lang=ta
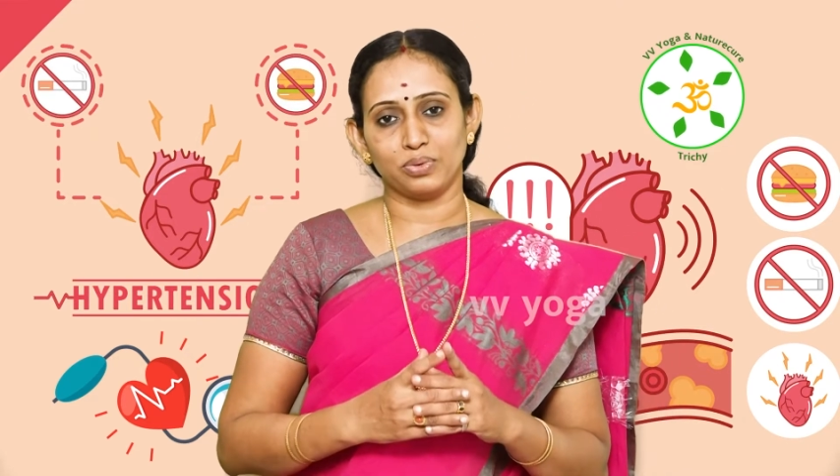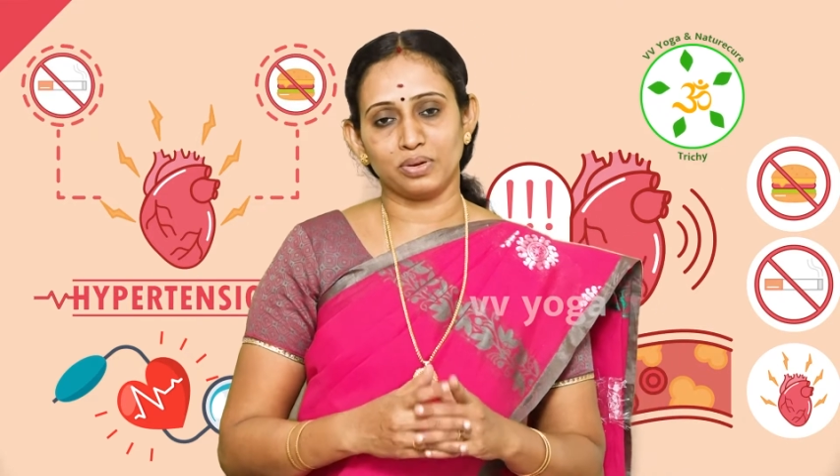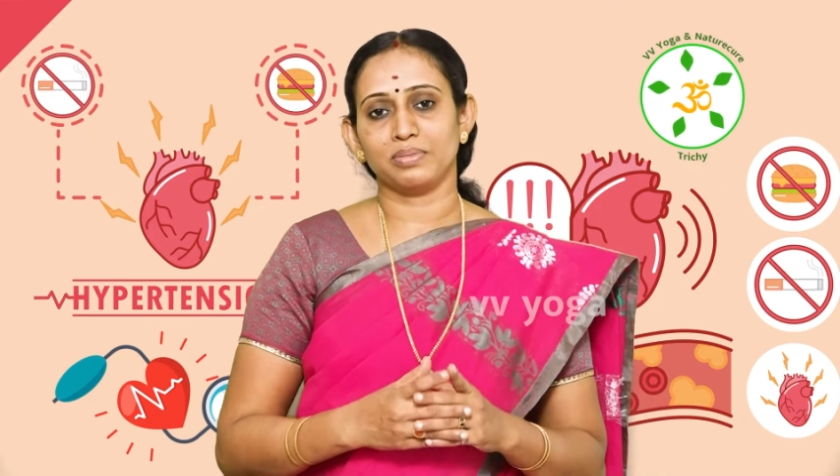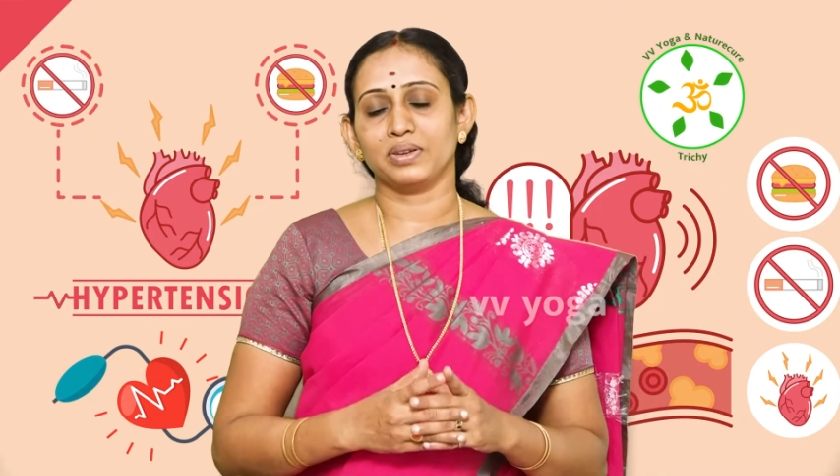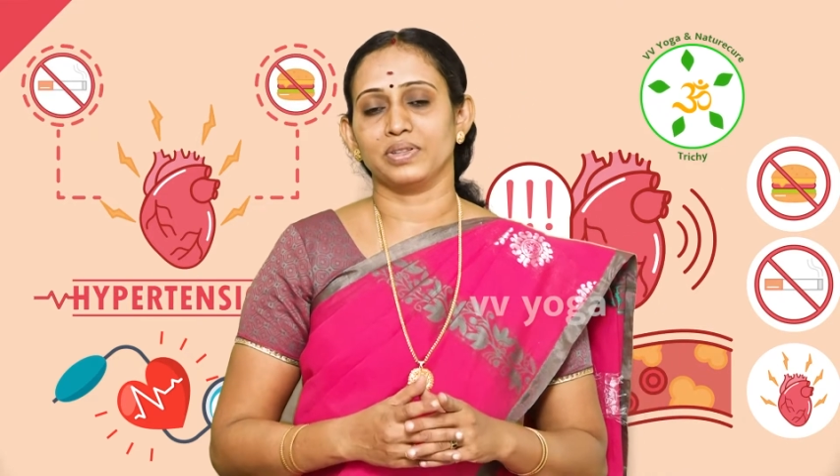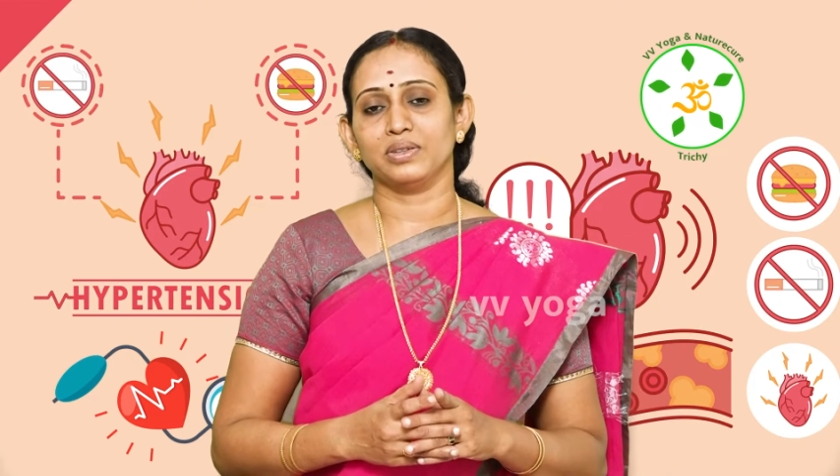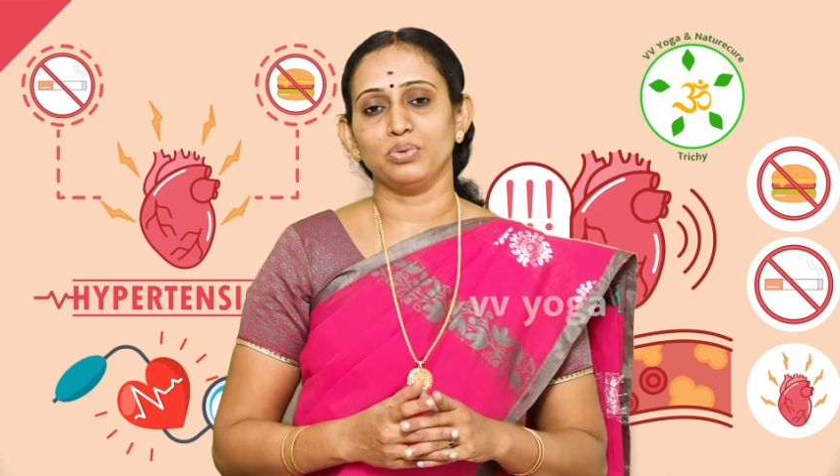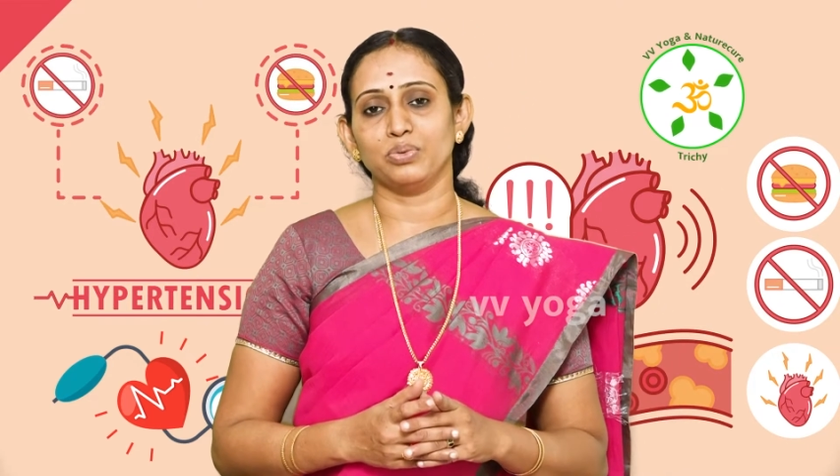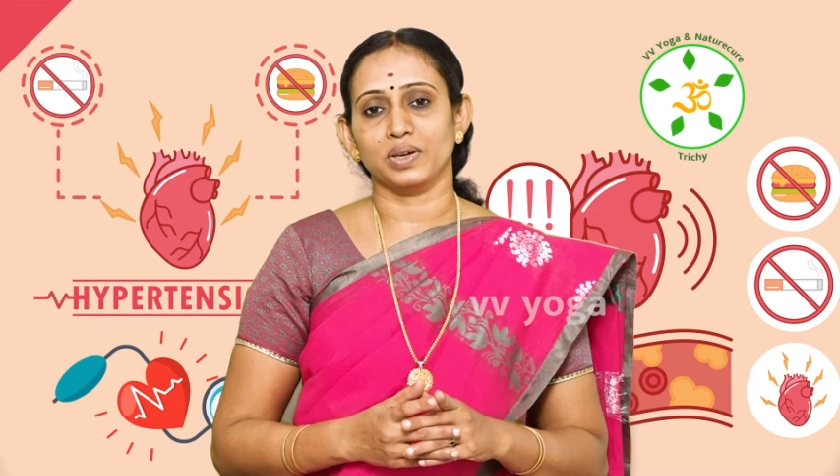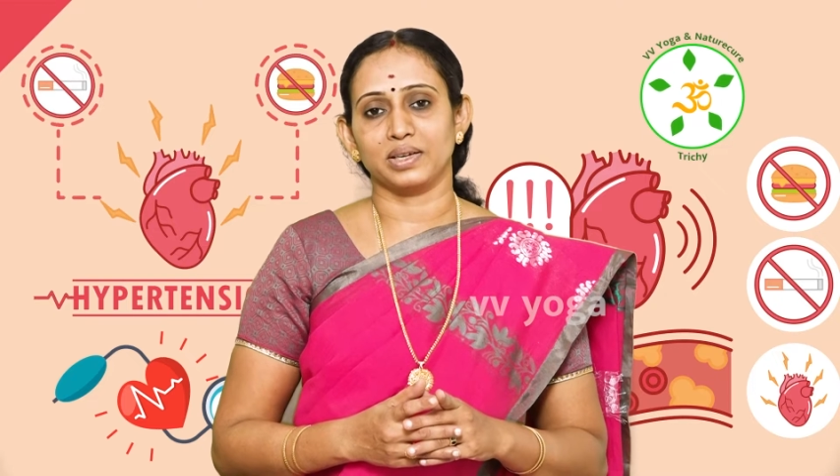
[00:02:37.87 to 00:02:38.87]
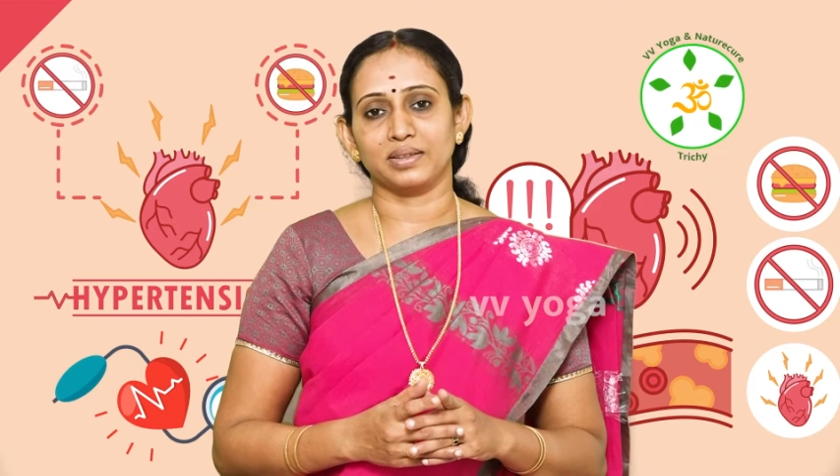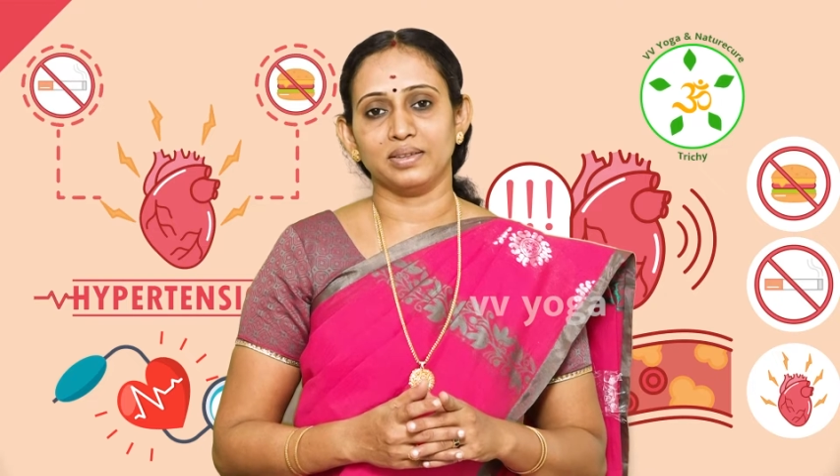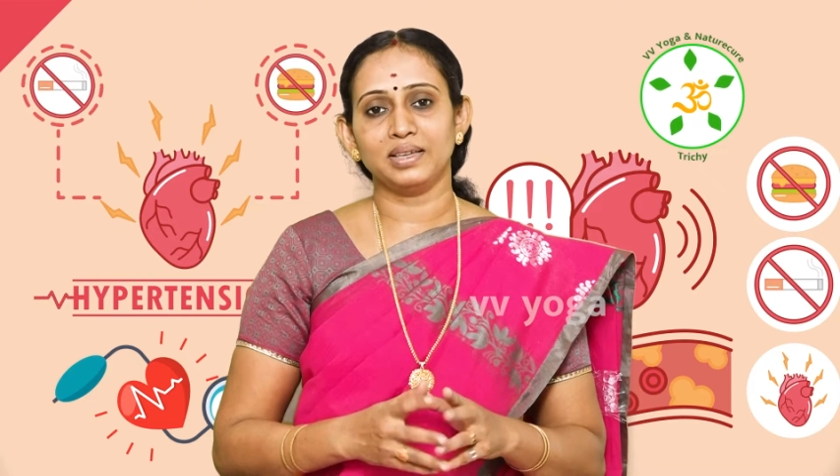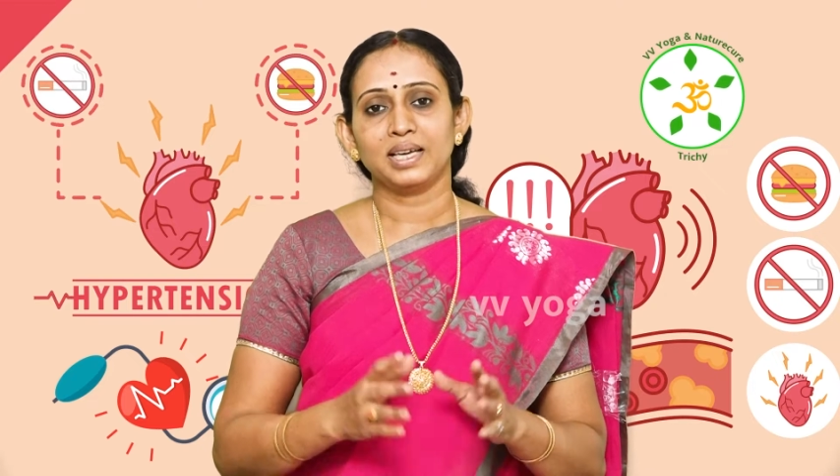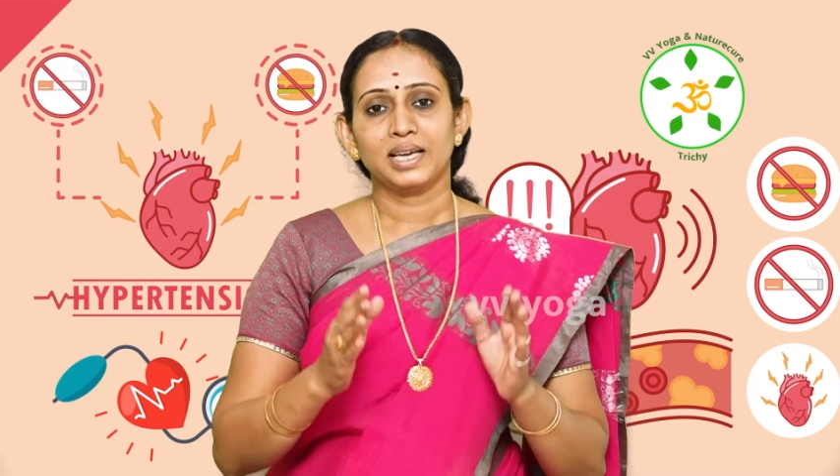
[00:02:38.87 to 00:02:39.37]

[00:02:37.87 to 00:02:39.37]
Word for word: உடம்புல வந்து உருவாக்குது